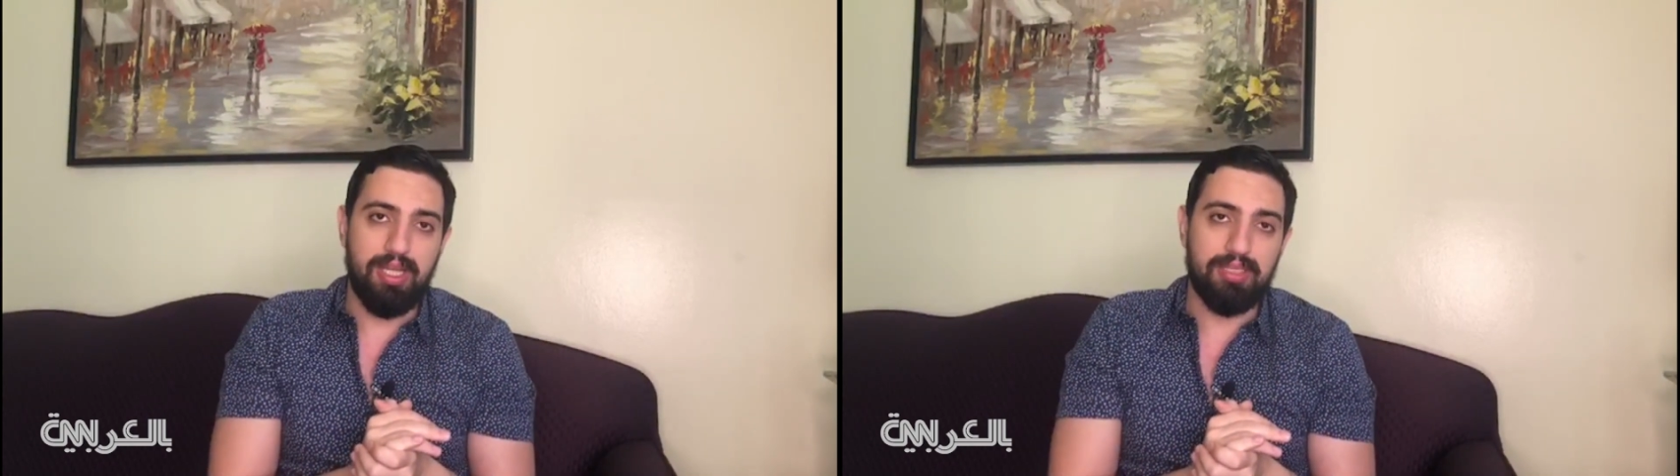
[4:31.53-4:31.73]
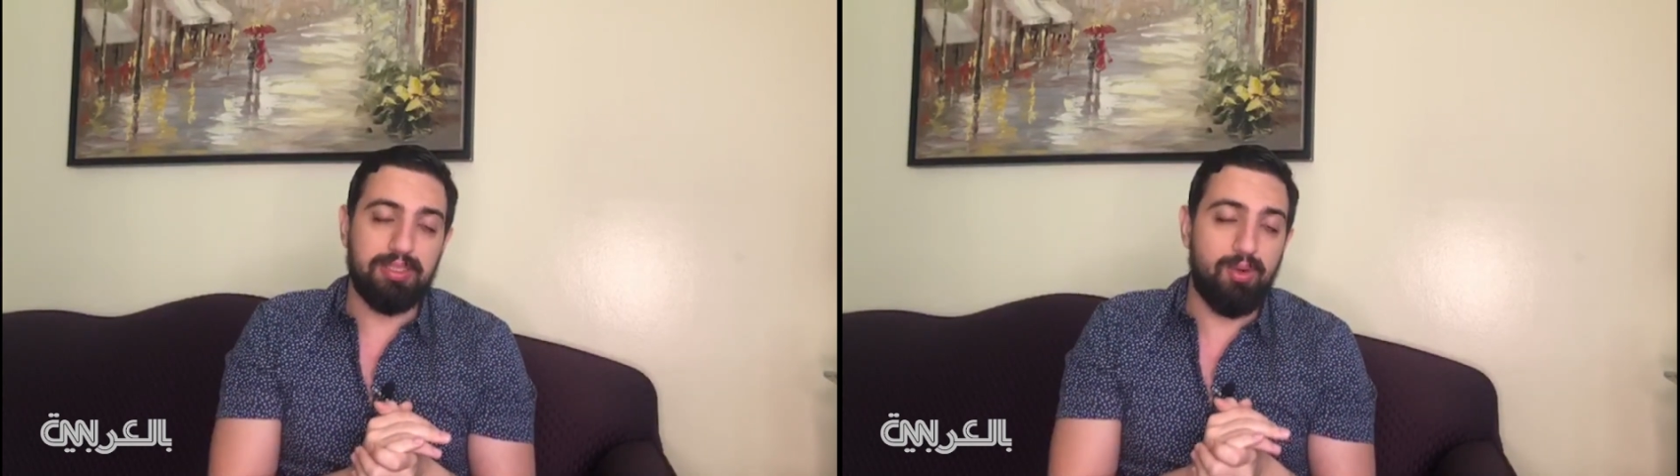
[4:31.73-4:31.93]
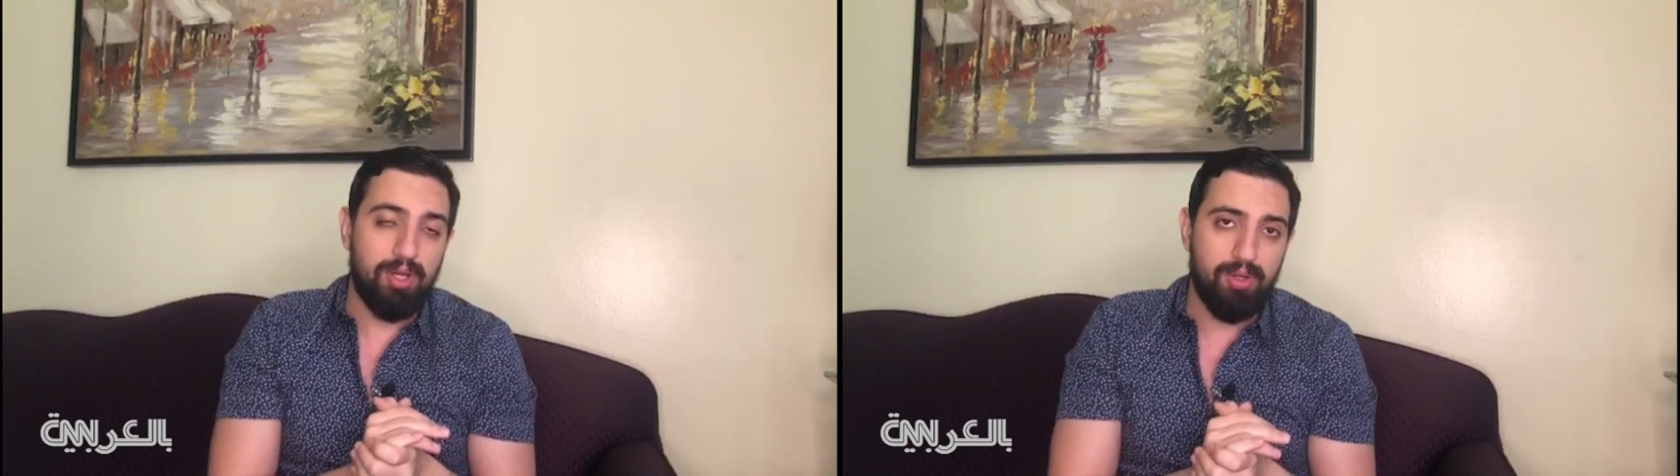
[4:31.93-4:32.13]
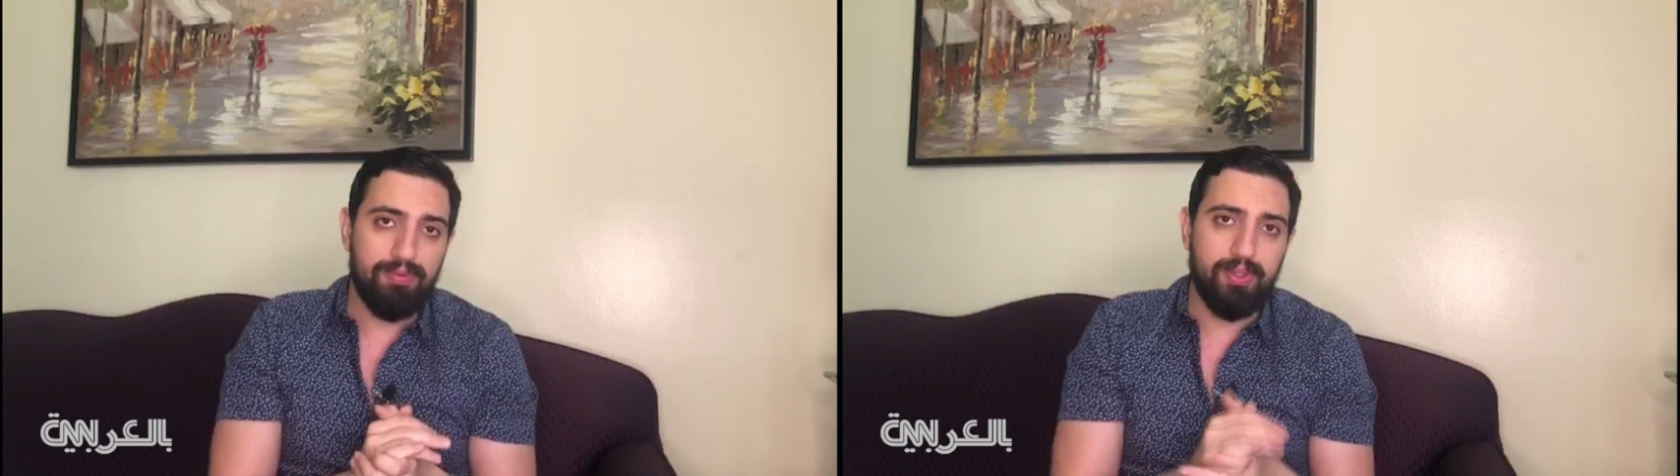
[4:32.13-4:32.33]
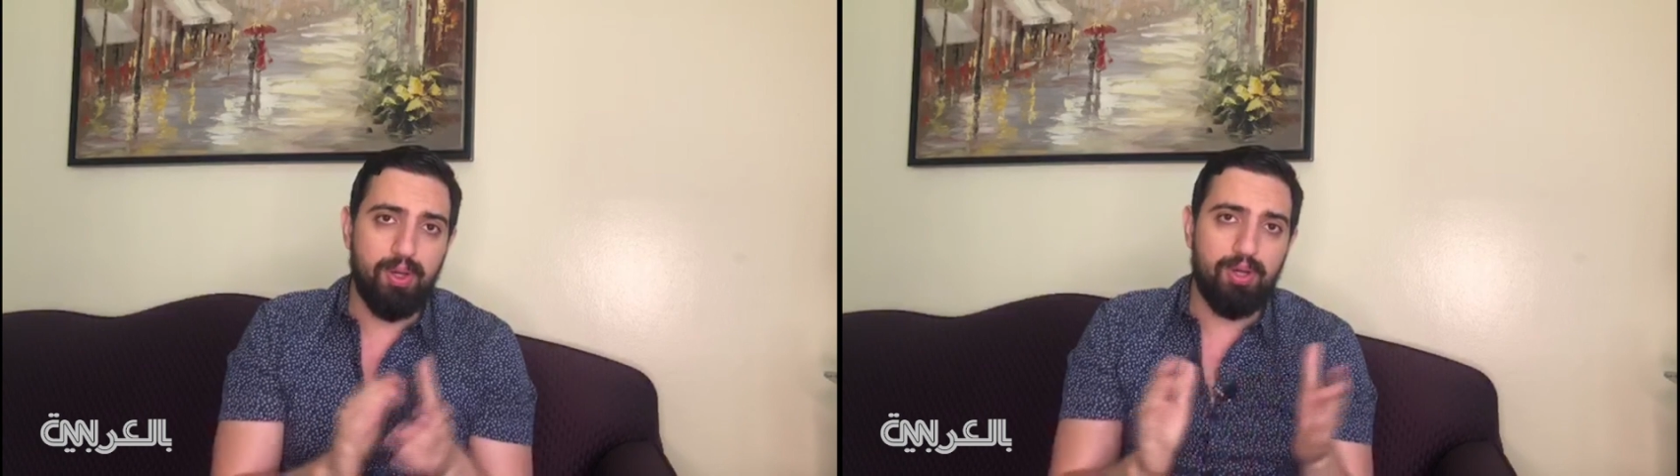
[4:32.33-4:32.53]

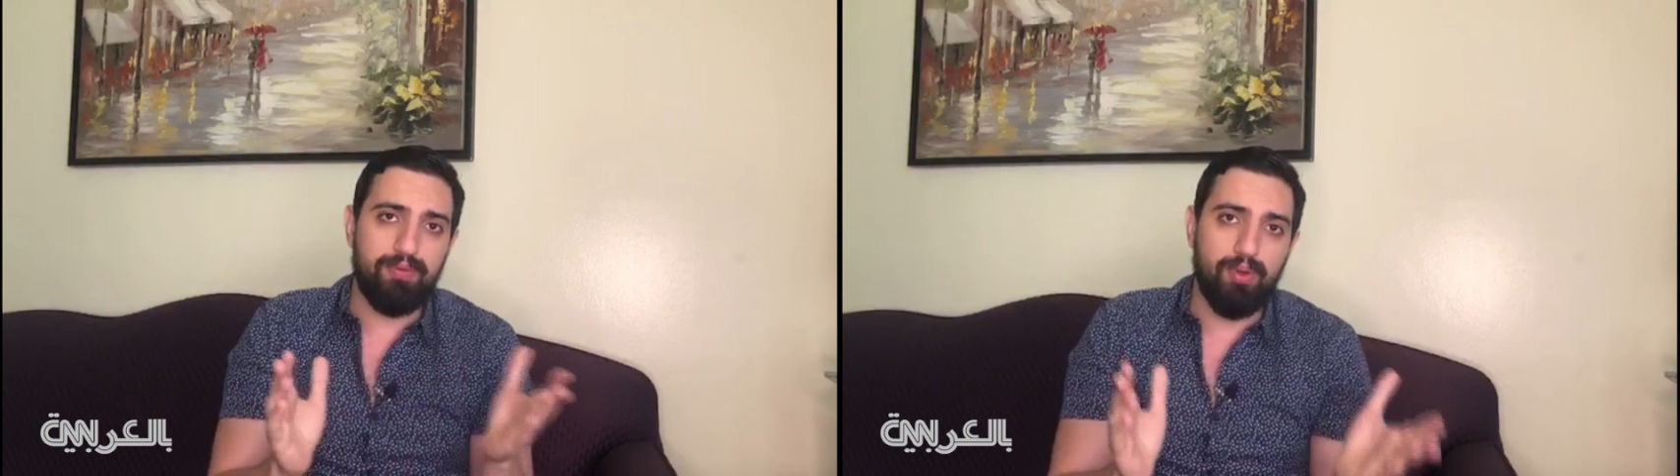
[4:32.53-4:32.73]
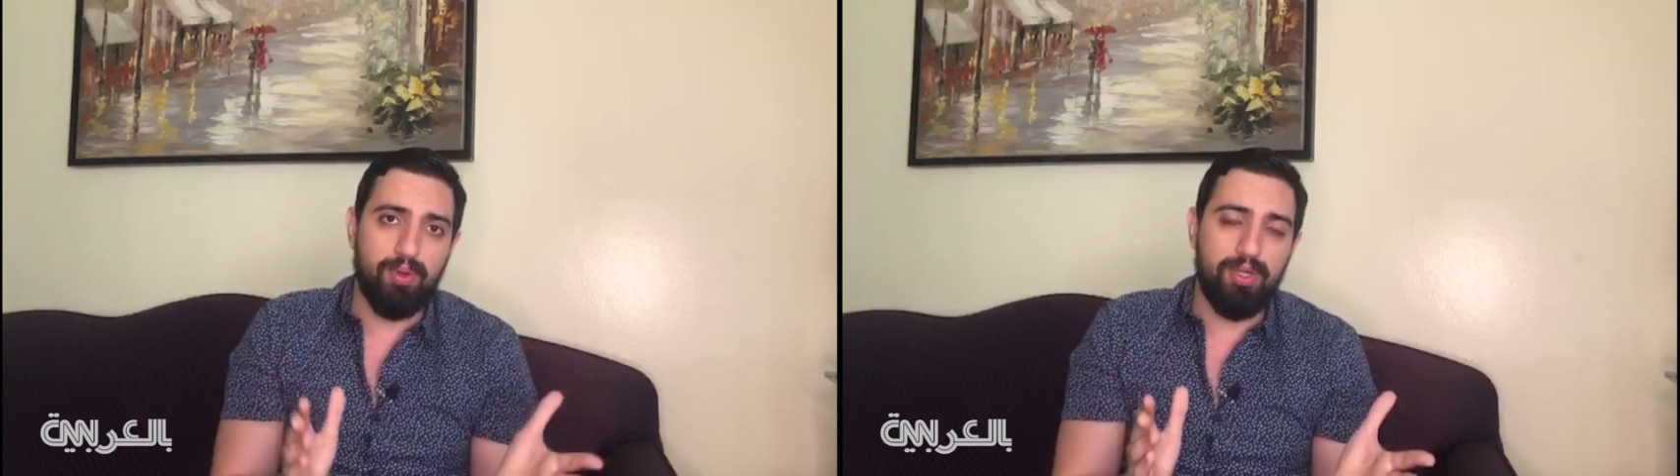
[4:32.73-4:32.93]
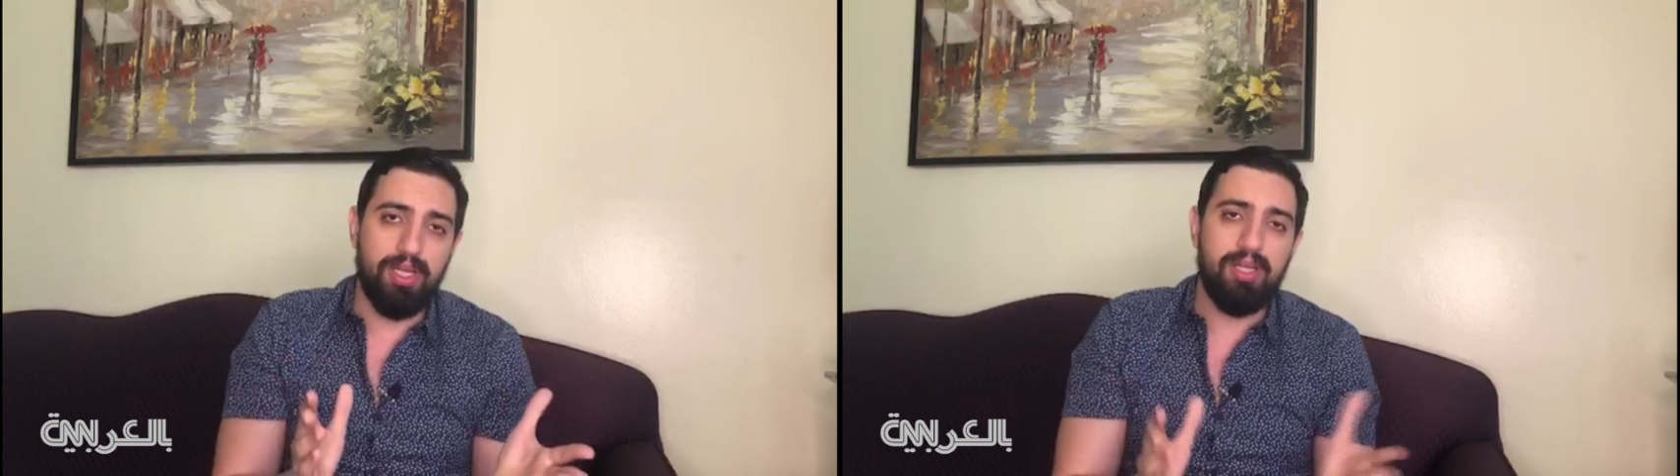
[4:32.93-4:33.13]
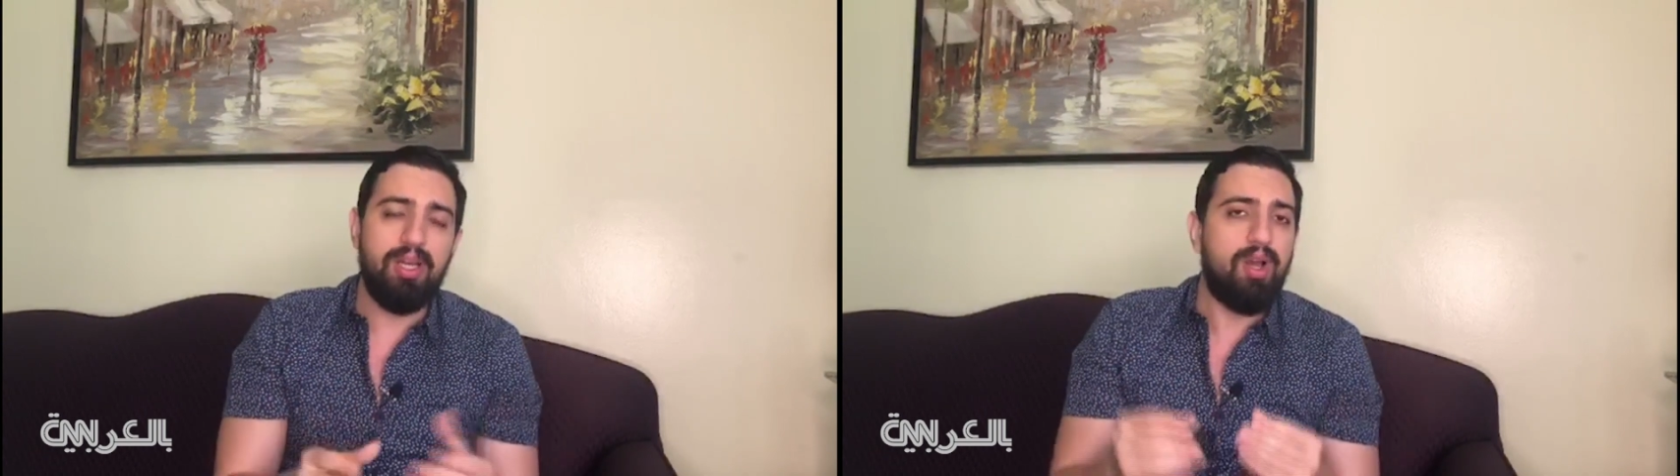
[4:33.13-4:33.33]
التوقف توقف كورونا